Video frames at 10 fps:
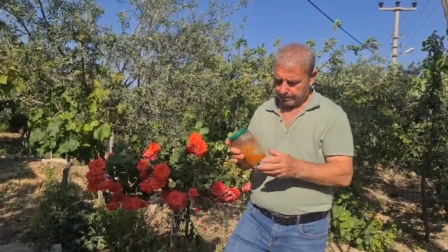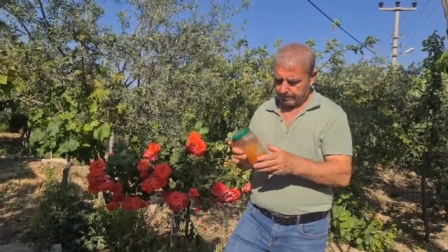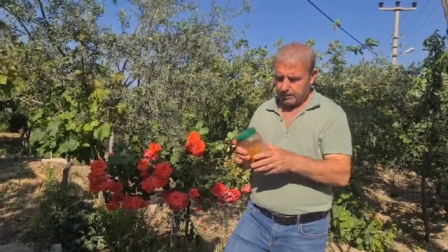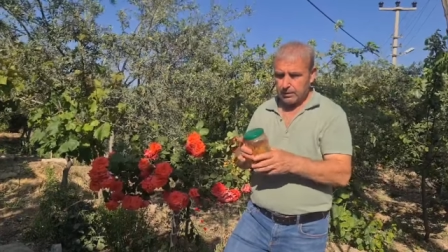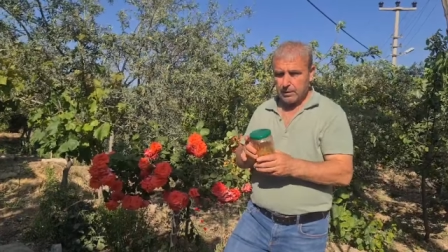
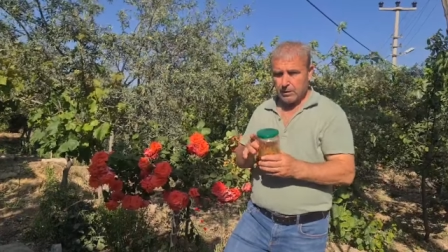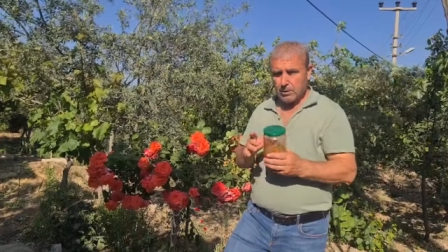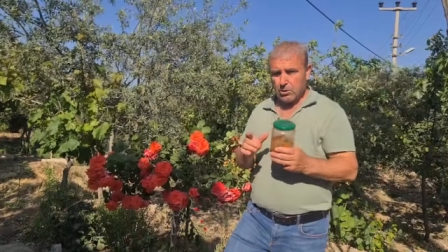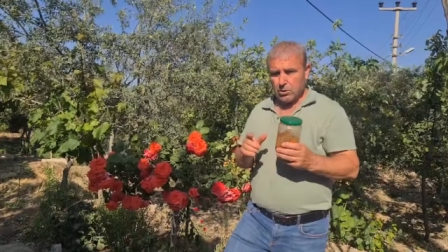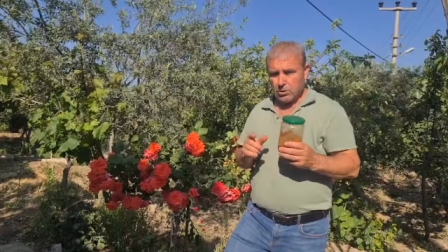Kudret
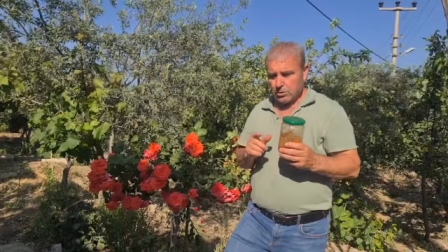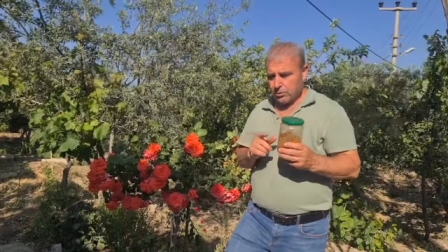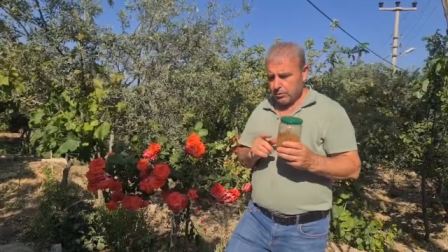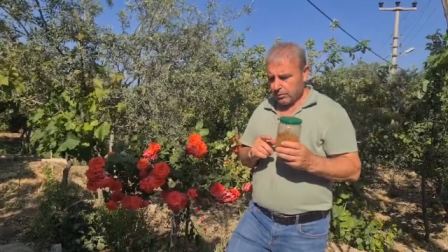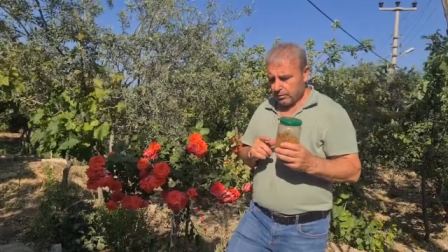narı ya
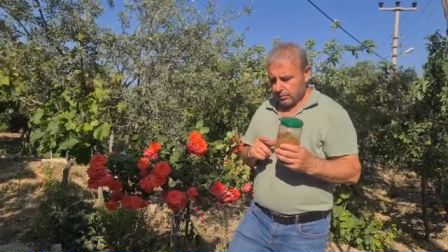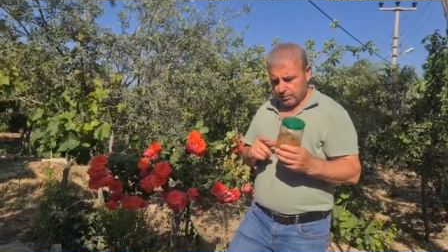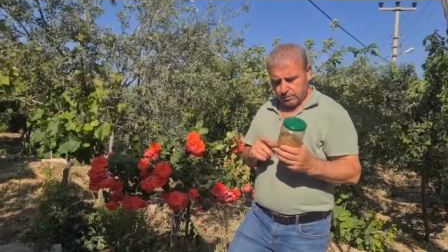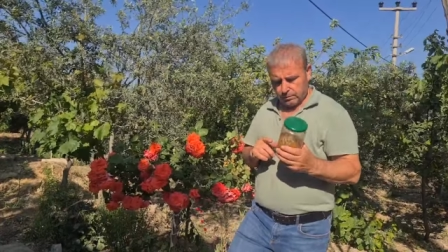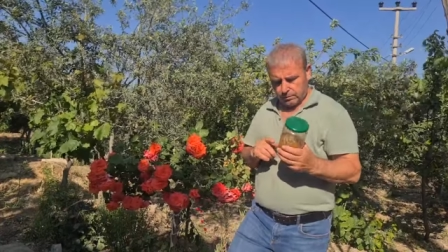da halk
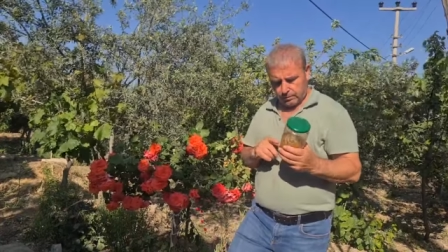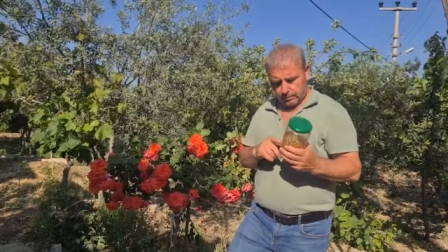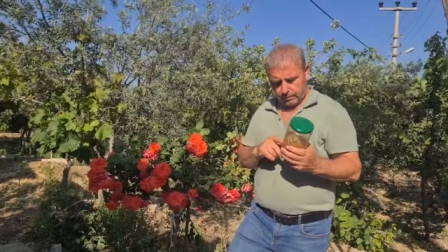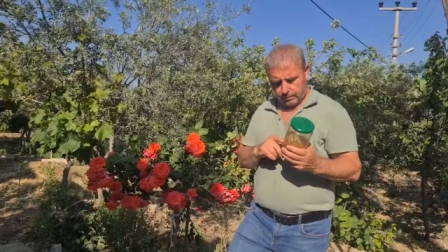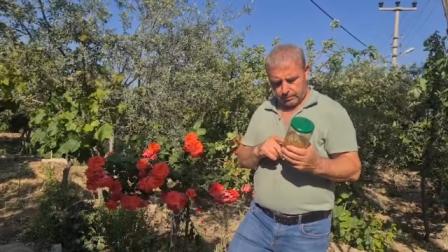arasında e,